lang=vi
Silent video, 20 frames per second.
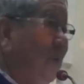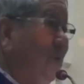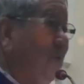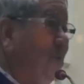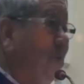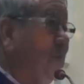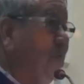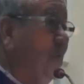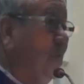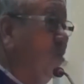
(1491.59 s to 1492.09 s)

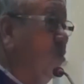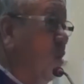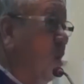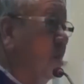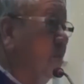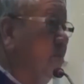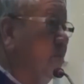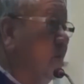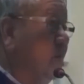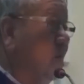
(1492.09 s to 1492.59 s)
Đứa thì
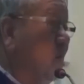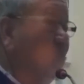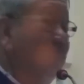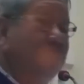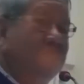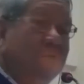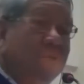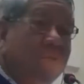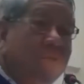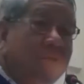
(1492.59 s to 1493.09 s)
thuộc, đứa
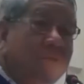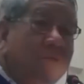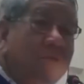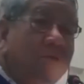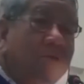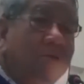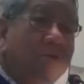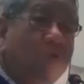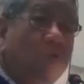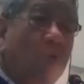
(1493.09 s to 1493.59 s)
không,
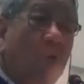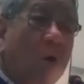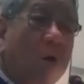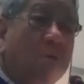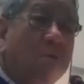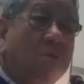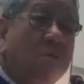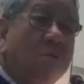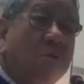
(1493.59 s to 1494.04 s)
nhưng đứa thuộc.